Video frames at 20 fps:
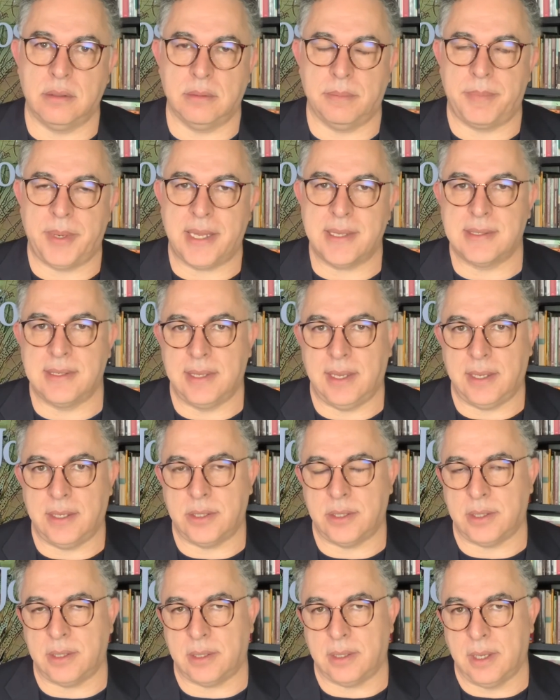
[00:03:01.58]

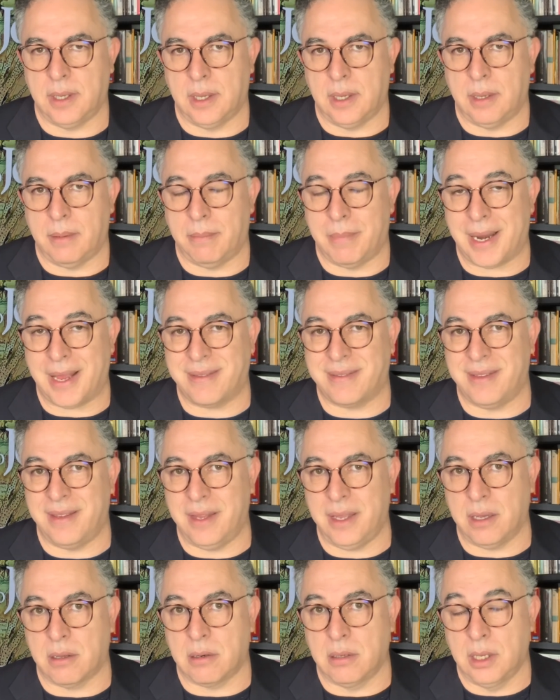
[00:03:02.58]
presidente
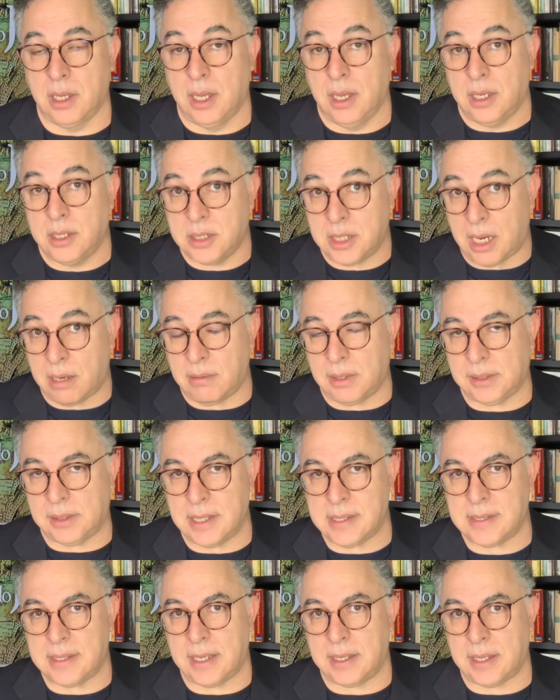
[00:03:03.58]
brasileiro, já com
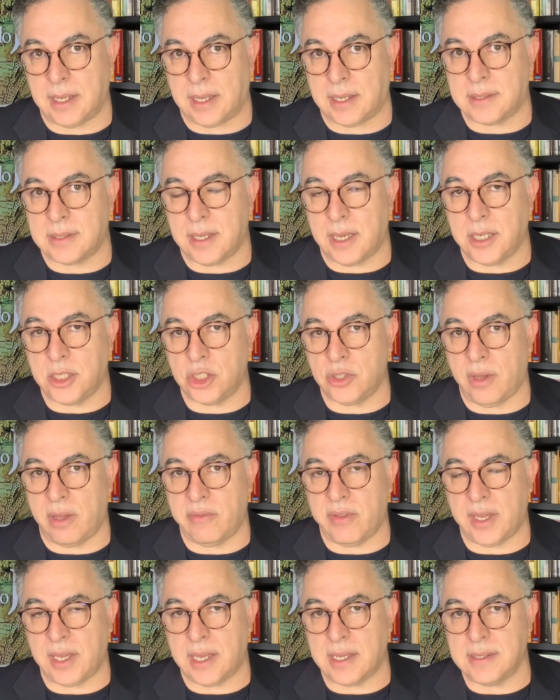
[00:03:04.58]
antecedência. E a gente vai
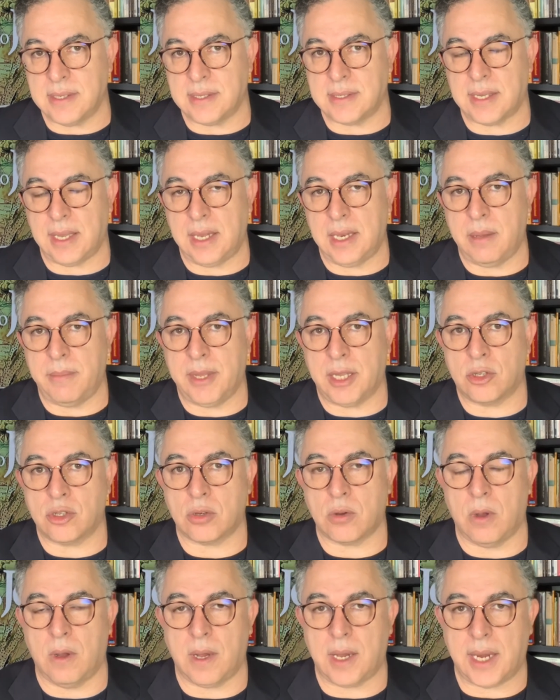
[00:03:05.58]
ver que existem elementos
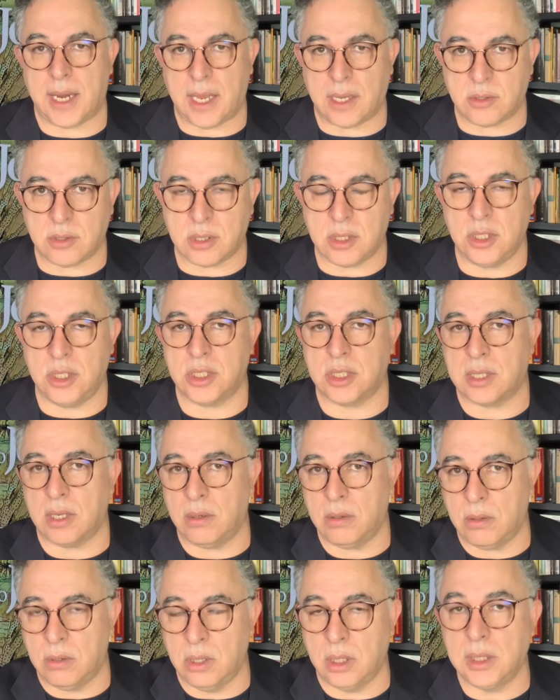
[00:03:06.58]
concretos que
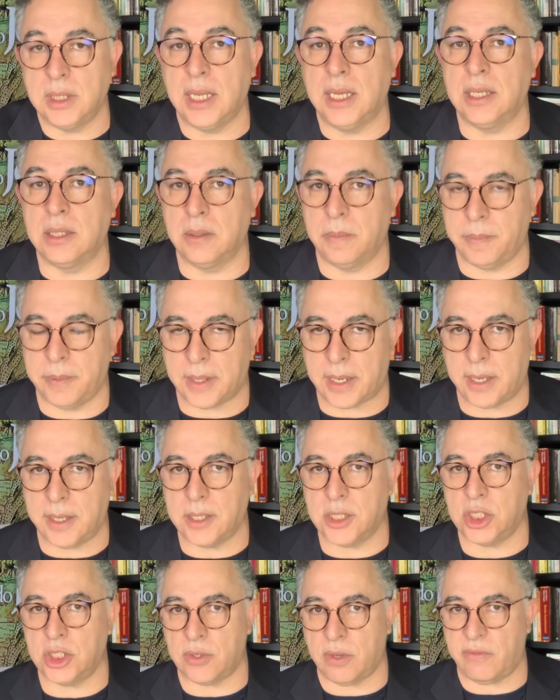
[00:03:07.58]
estão rodando por aí,
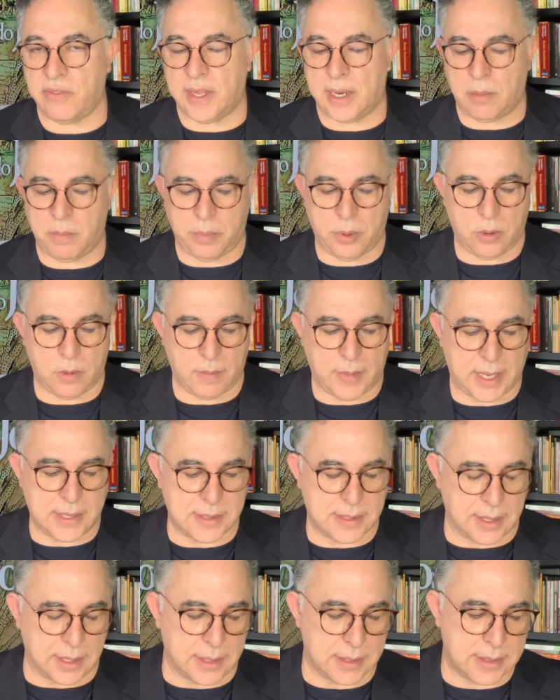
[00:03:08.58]
a gente vai falar um pouco
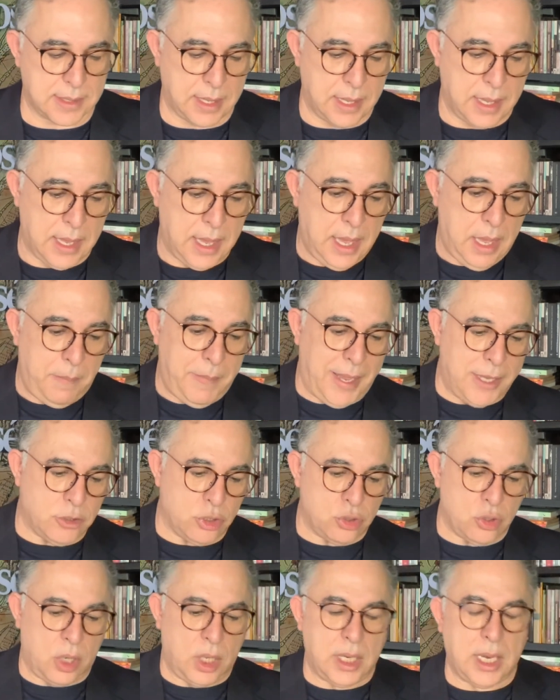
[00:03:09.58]
mais deles. Mas
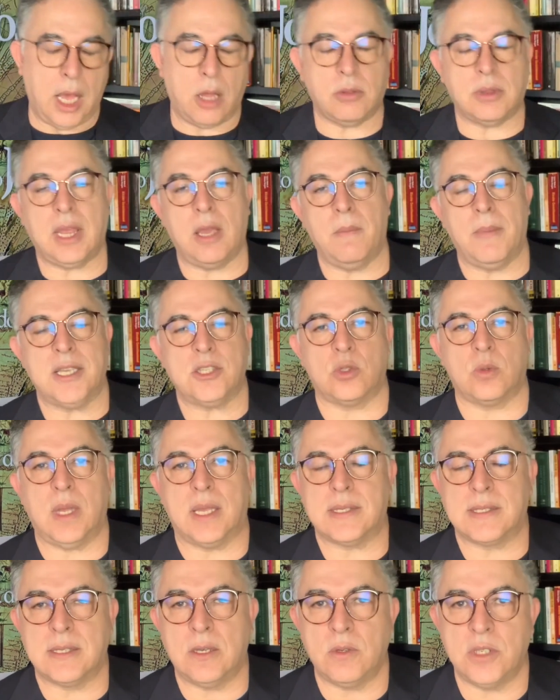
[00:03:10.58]
o jornal tem uma
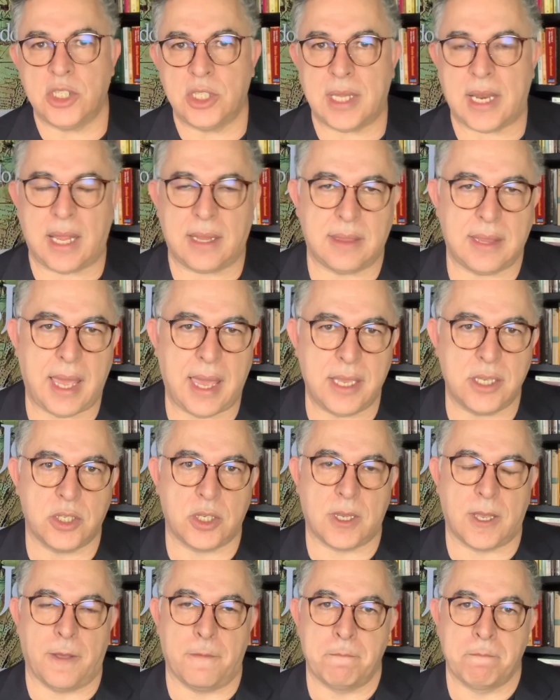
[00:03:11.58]
situação
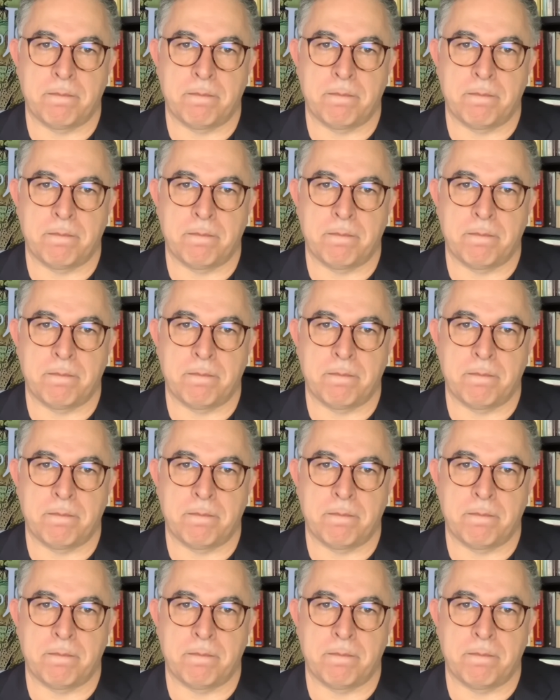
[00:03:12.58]
estratégica